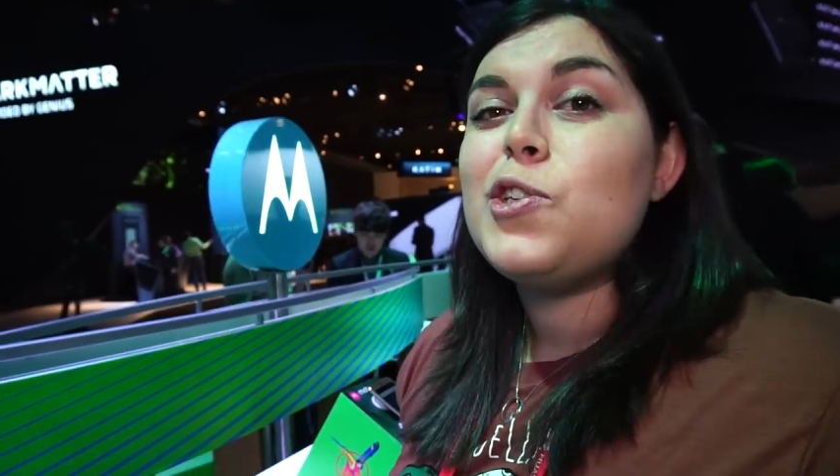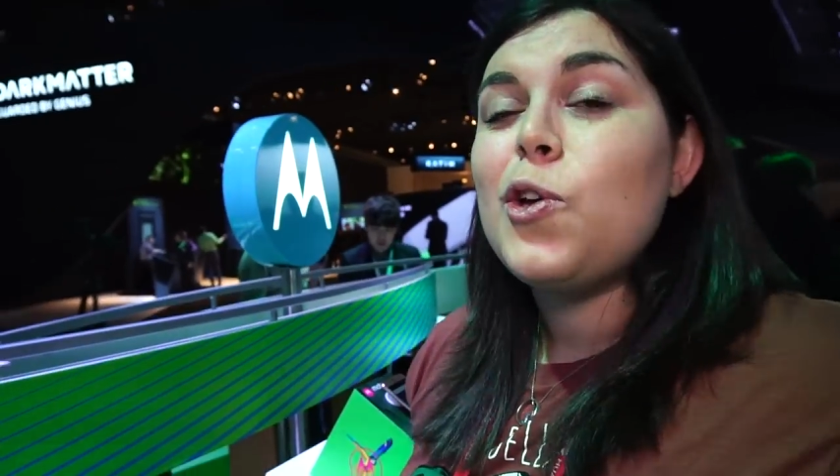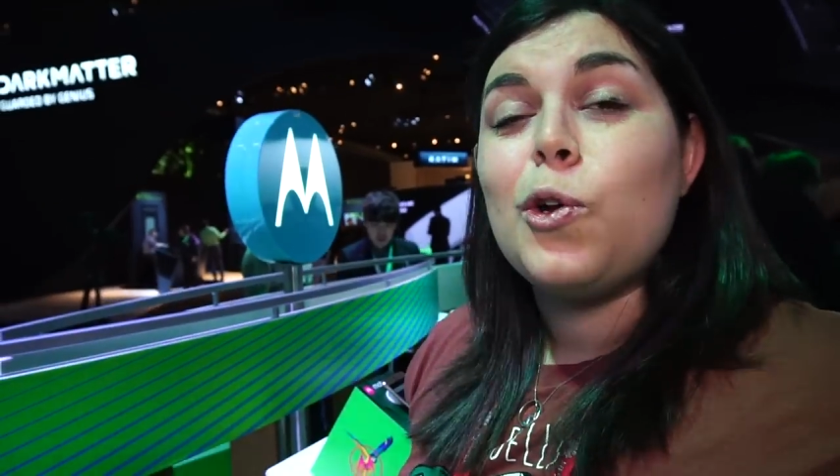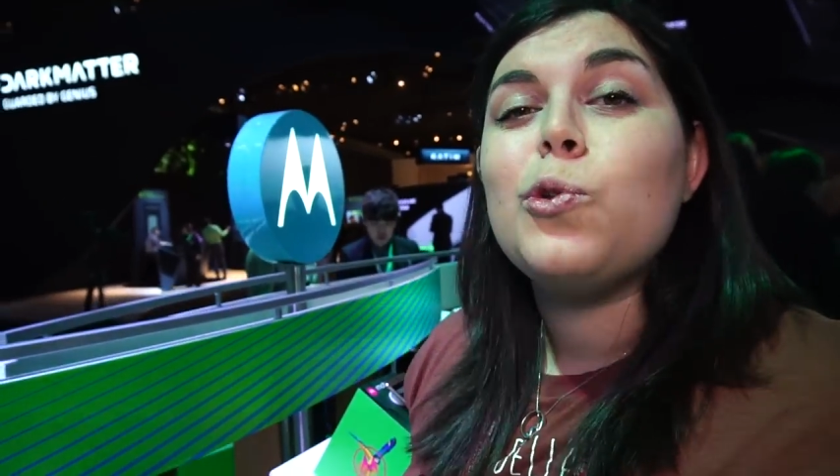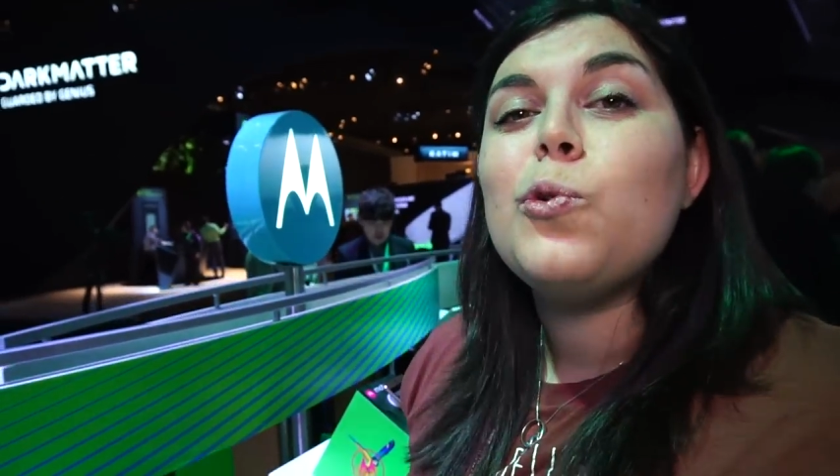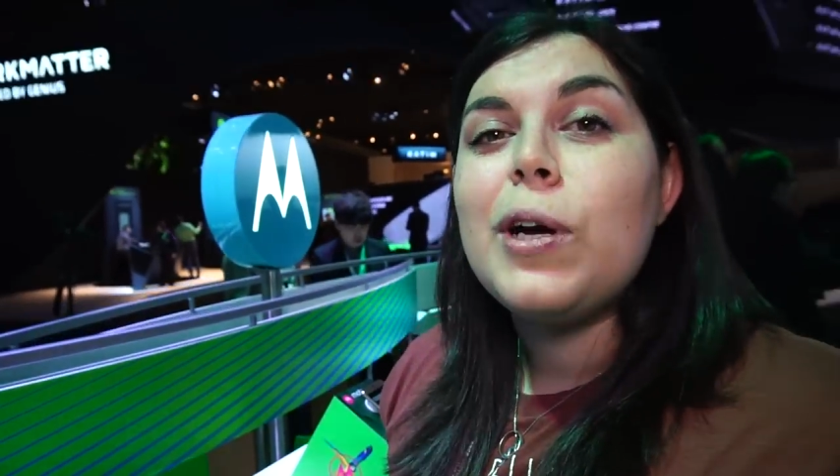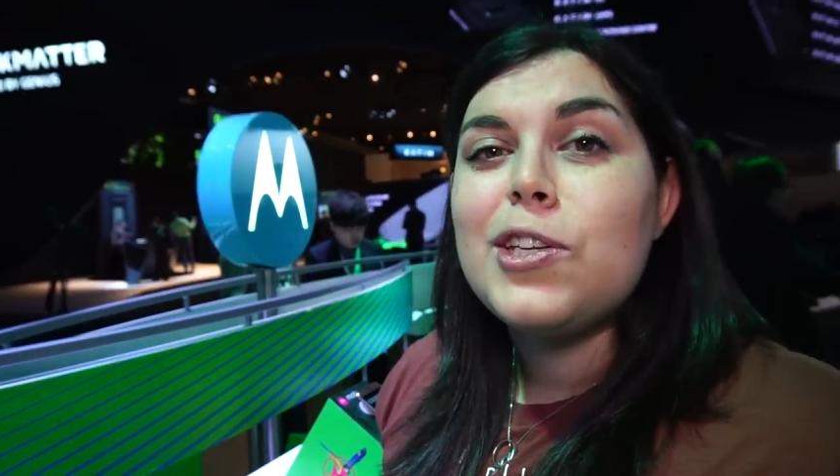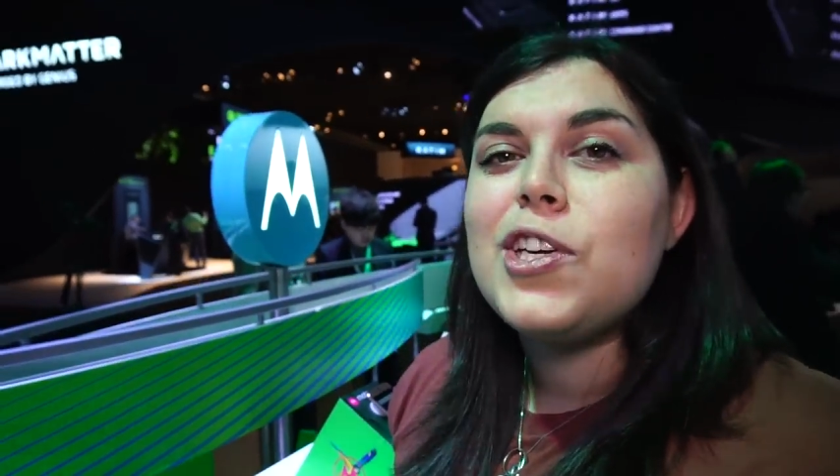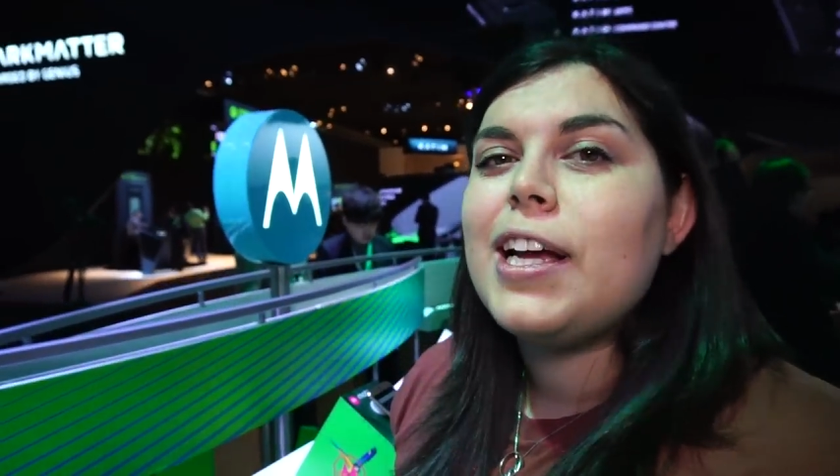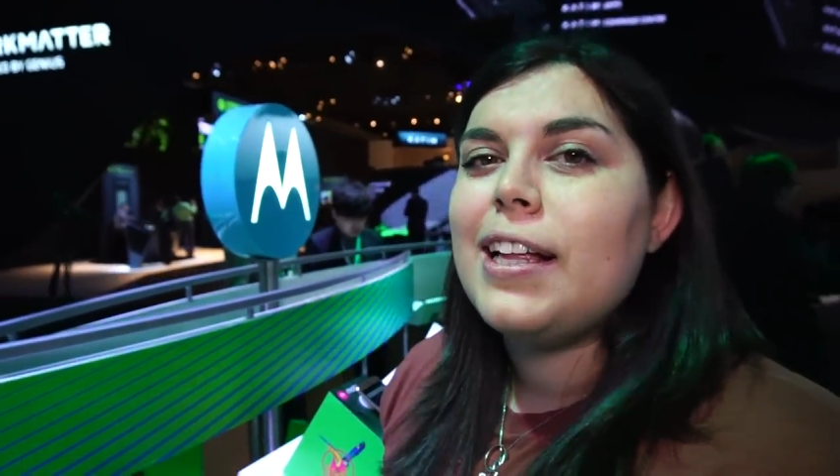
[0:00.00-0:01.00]
ci sono 2
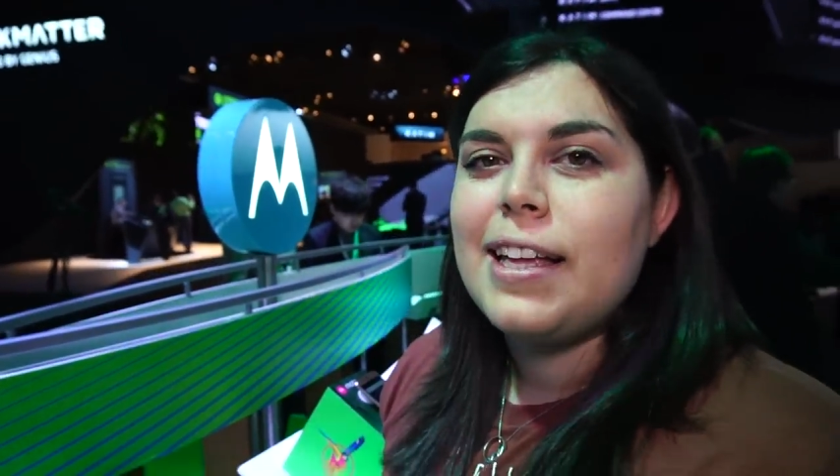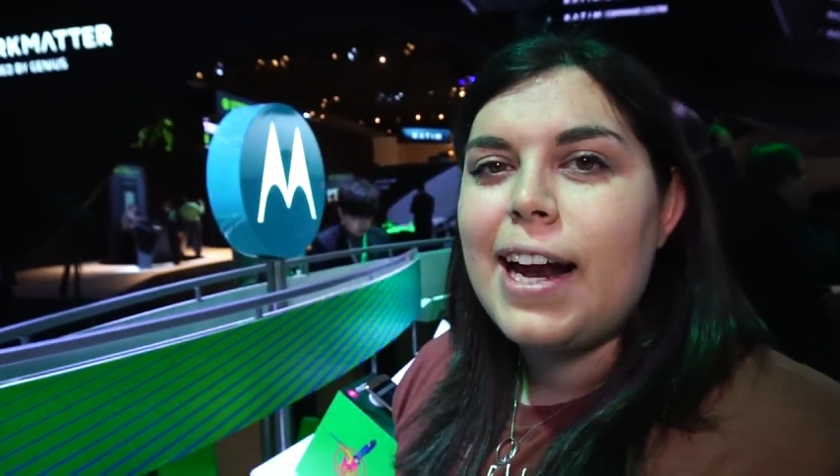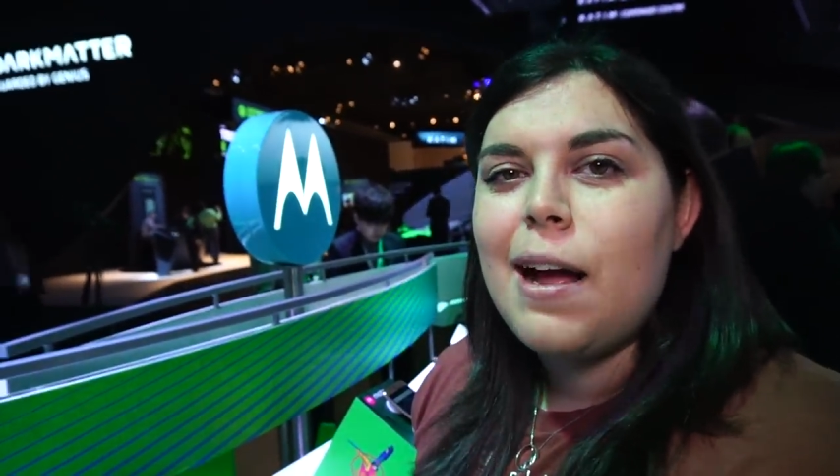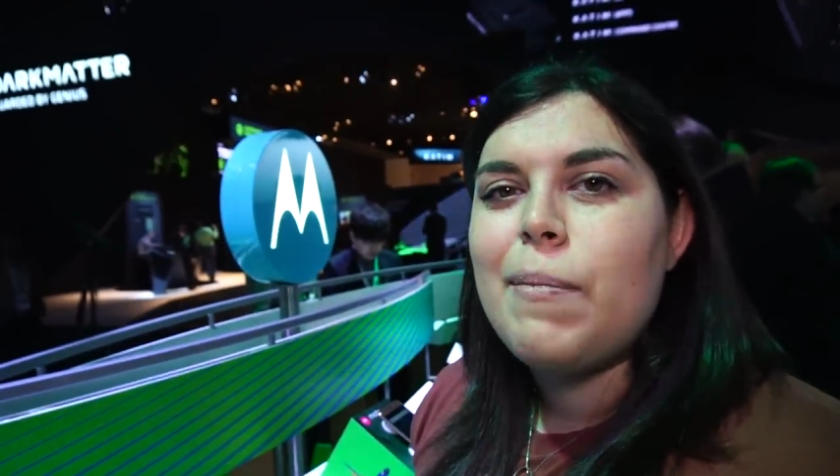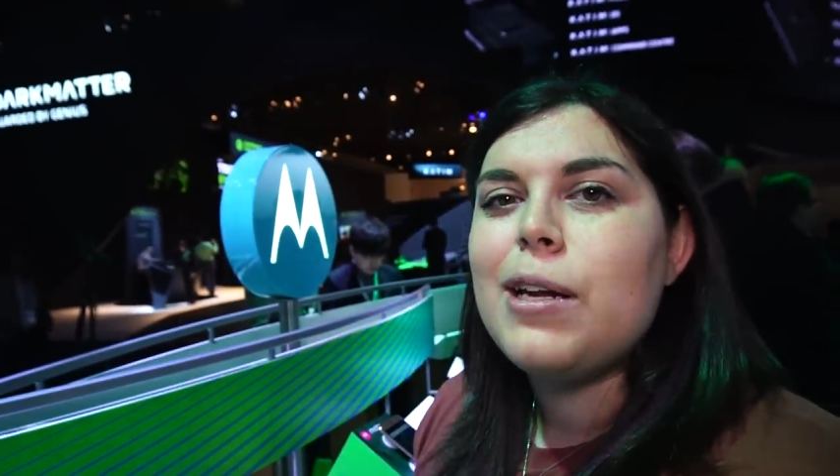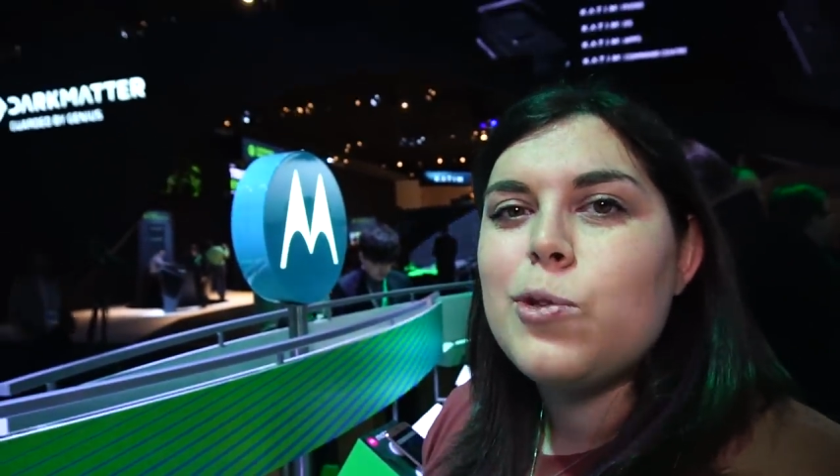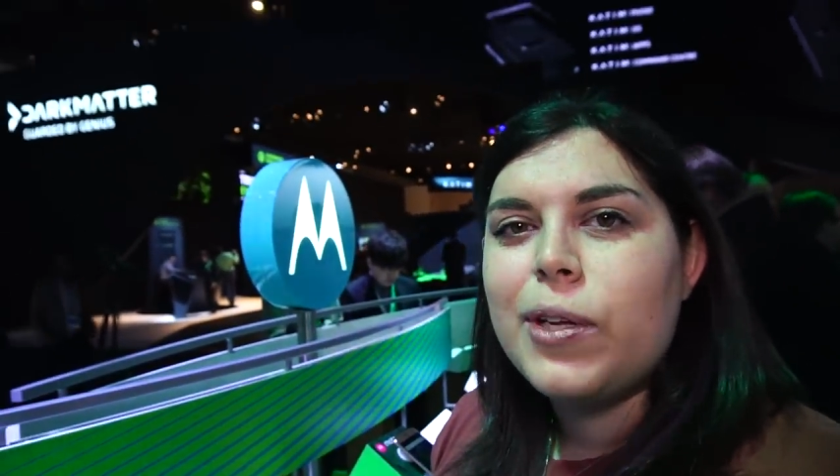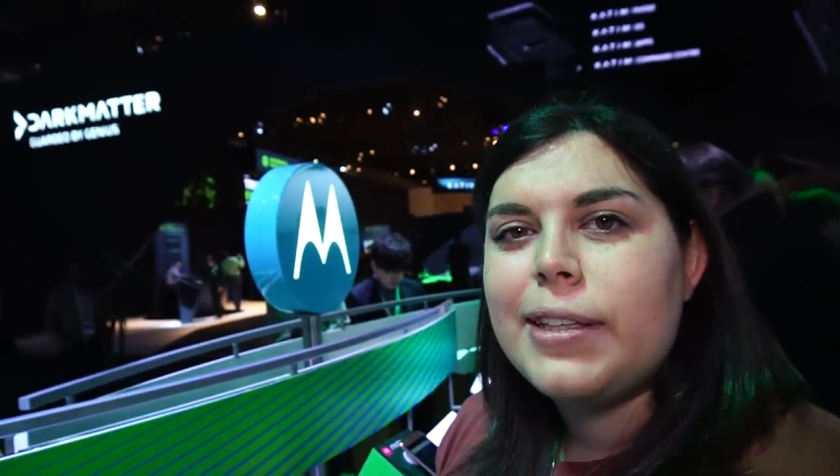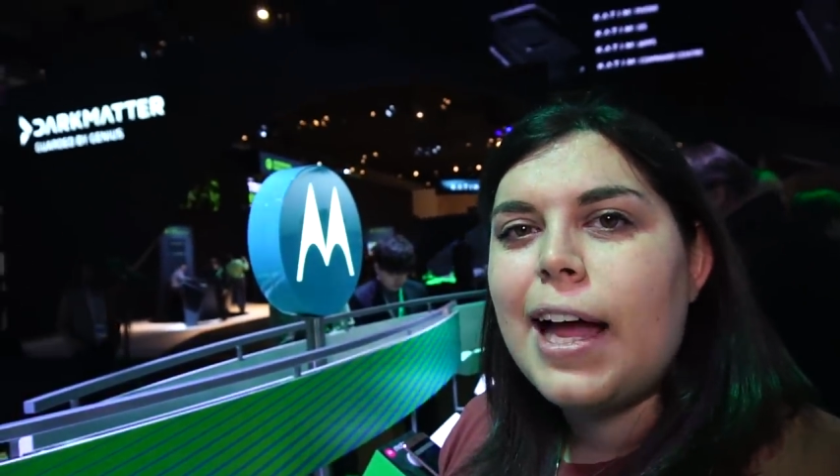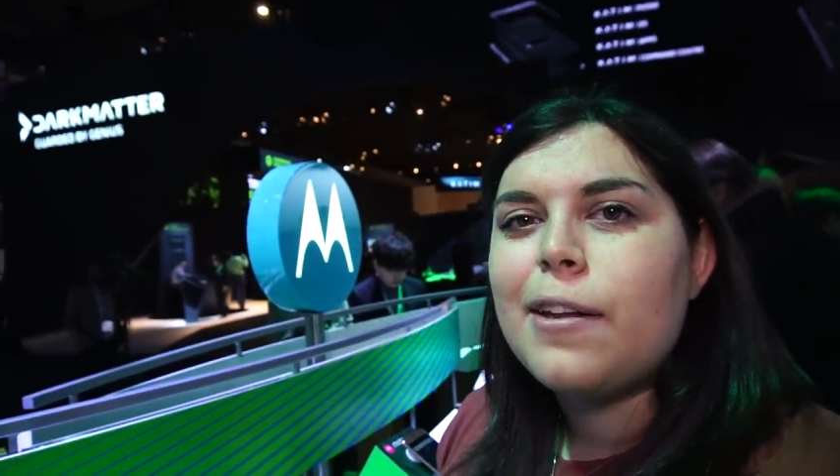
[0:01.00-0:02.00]
GB di RAM al suo
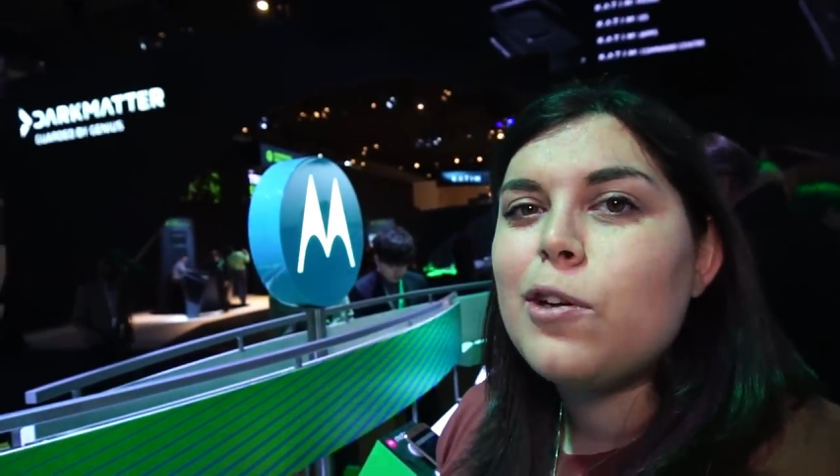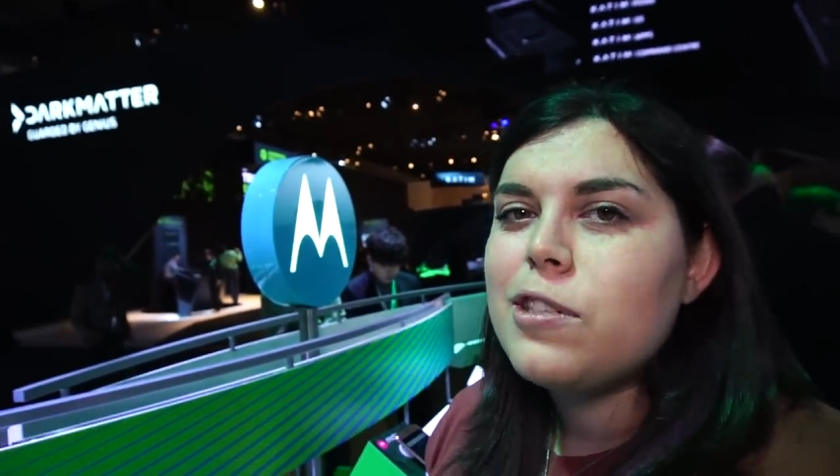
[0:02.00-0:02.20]
interno,